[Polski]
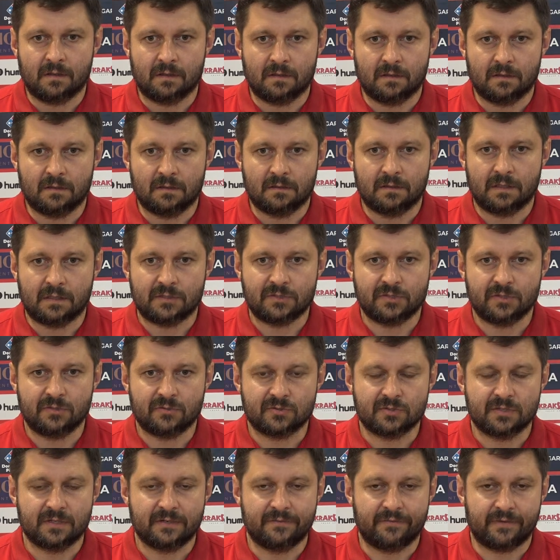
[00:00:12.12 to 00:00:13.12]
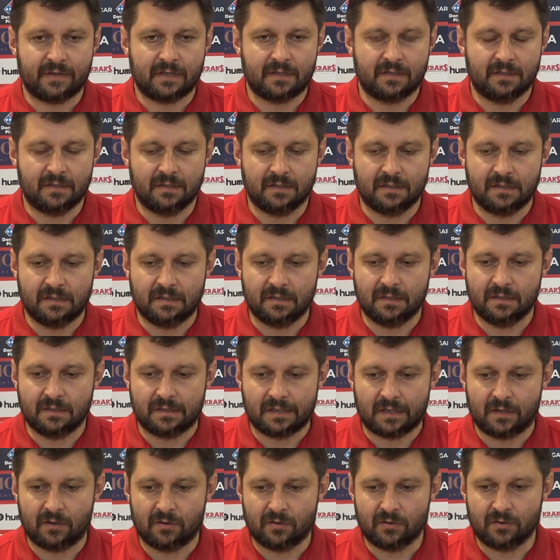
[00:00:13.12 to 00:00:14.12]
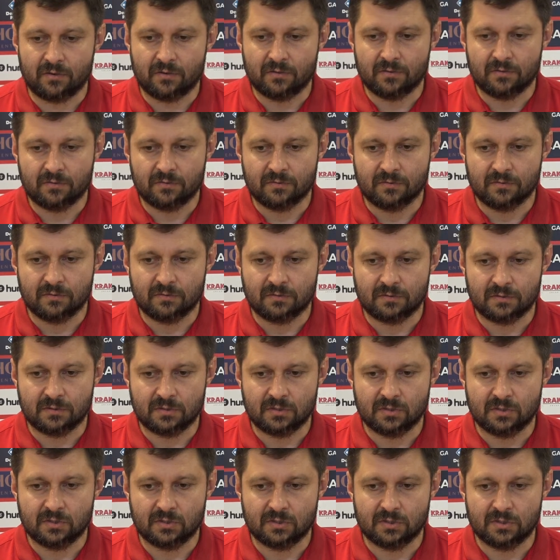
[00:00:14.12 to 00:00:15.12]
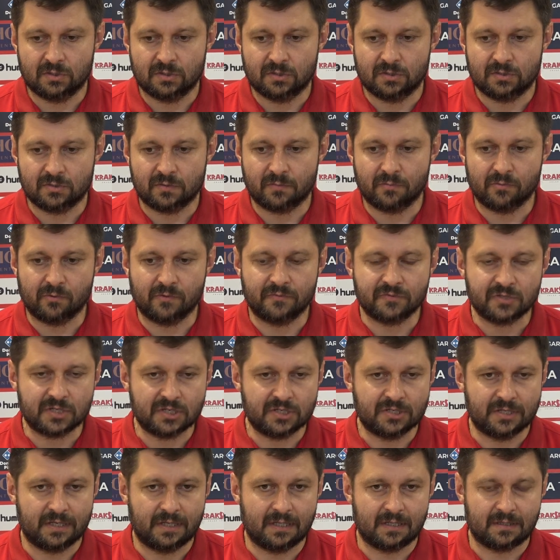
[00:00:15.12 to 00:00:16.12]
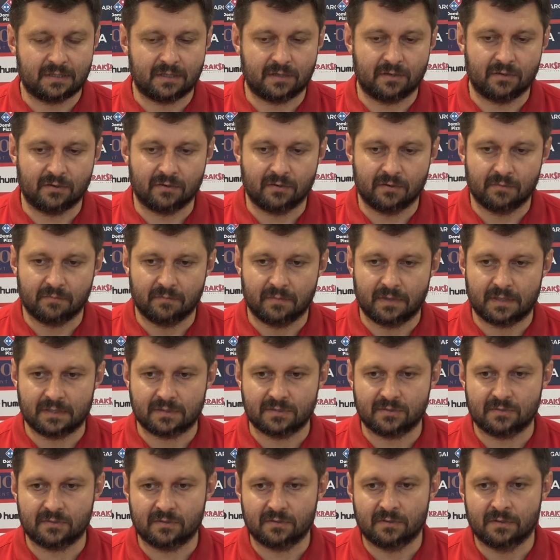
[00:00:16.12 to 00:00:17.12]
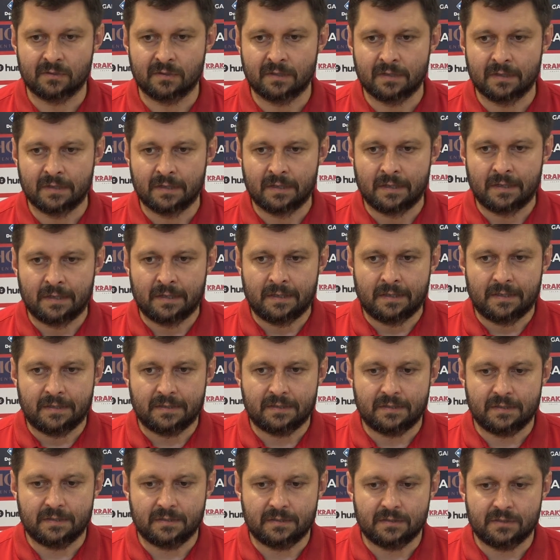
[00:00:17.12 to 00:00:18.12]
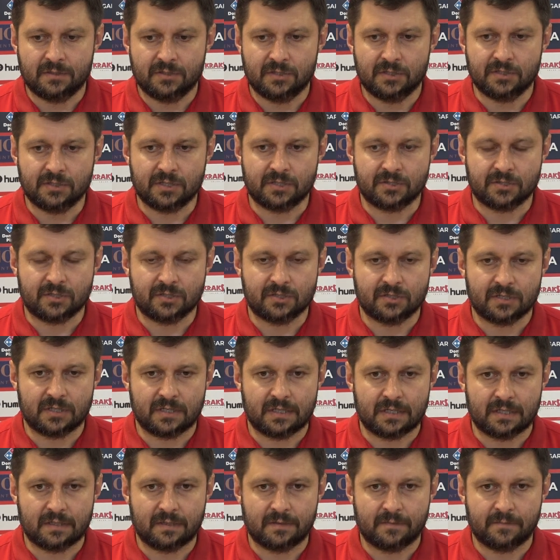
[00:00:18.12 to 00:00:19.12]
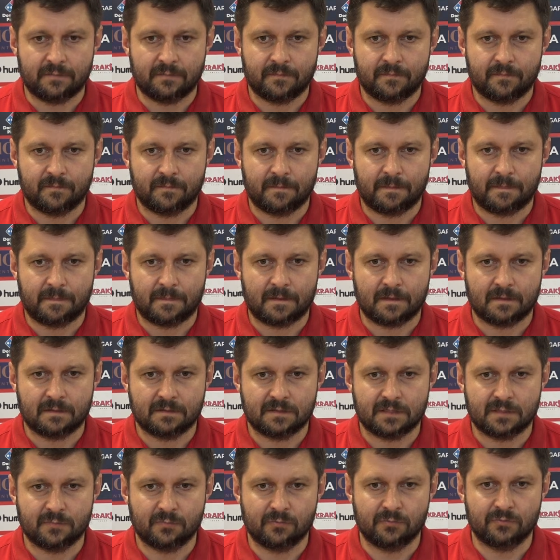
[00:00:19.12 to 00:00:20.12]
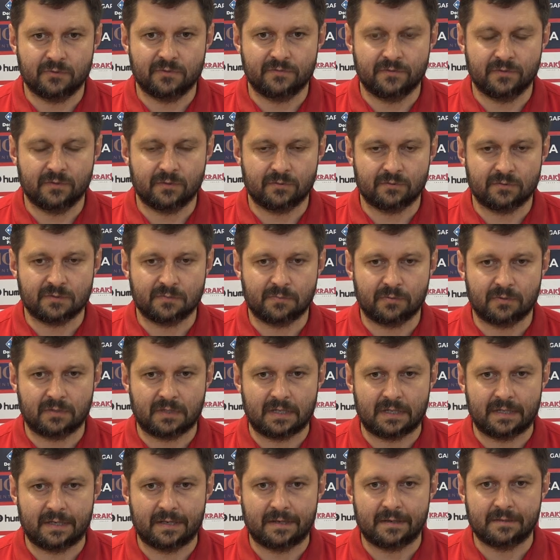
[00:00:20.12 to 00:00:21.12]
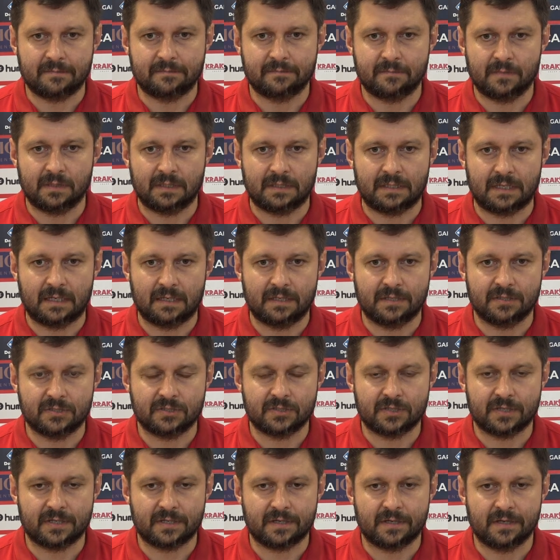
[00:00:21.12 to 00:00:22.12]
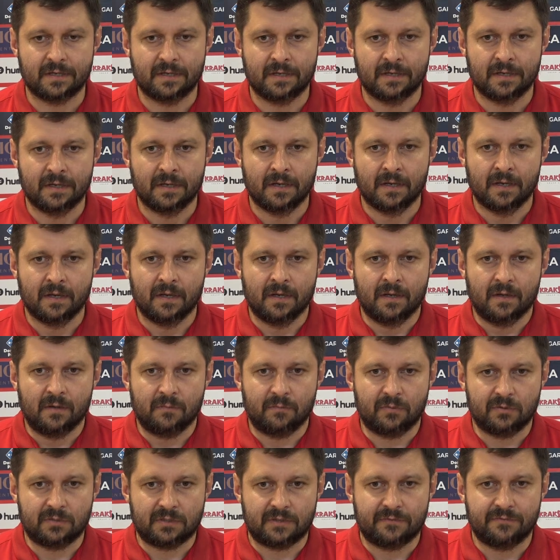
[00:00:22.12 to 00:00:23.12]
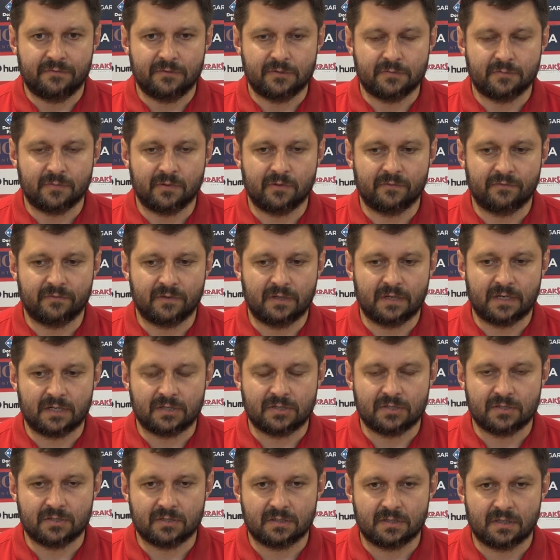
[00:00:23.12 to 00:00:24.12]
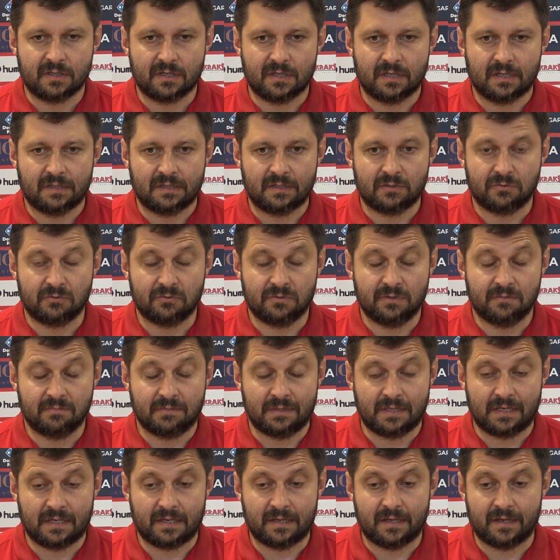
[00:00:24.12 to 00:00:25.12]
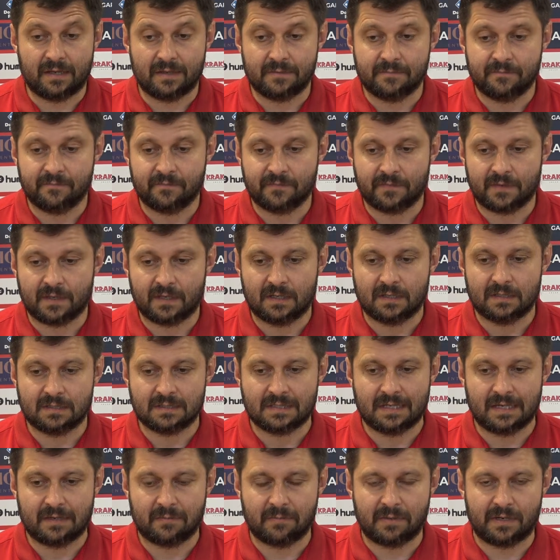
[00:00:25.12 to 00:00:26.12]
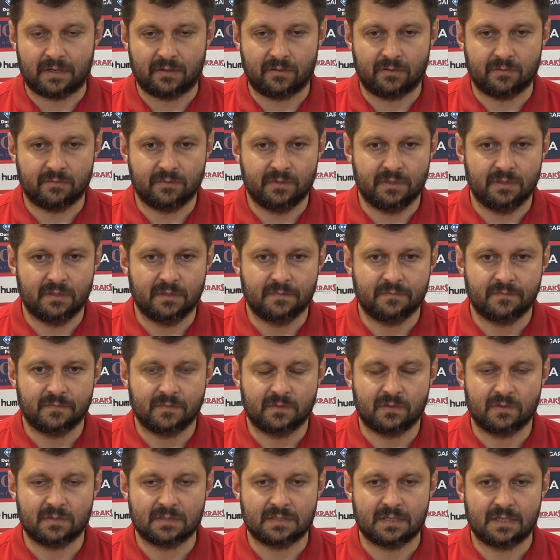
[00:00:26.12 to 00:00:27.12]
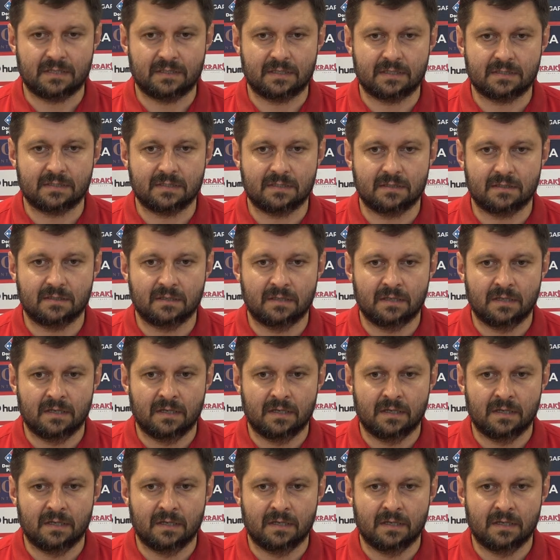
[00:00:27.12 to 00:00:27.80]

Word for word: e, dalszych rozgrywek i, i, i tego, co było wcześniej. Dlatego bardzo się cieszę, że mm, zespół dźwignął to spotkanie mentalnie, że potrafiliśmy go wygrać na trudnym terenie z Garbarnią i to jest dla nas